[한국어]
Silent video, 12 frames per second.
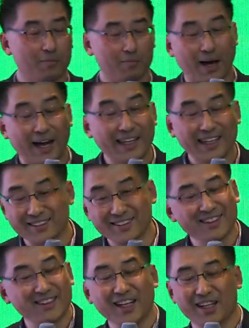마이
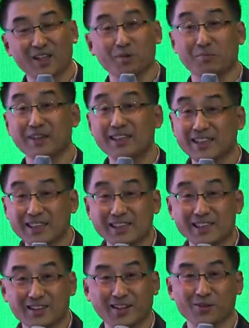SC가 아니라
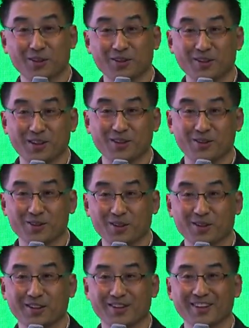미스크라고 읽어야 되는
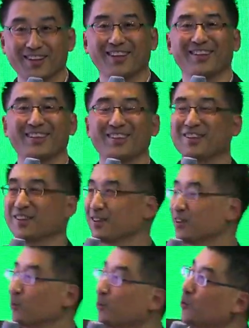거죠. 네.
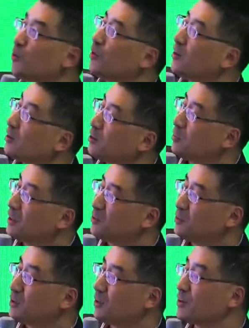또
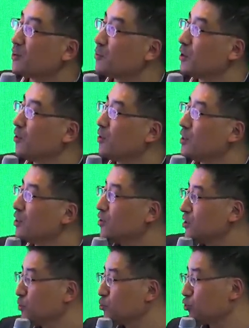말씀을 들었습니다. 여기
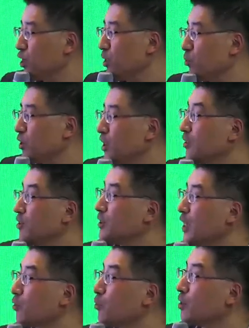이거는 지금 중알보에 나왔던
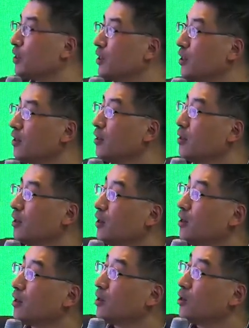자료인데
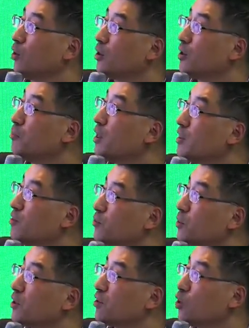여기만
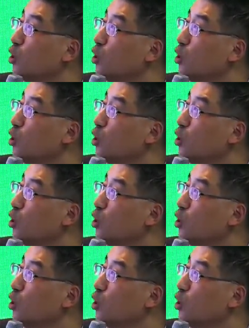있으면 되게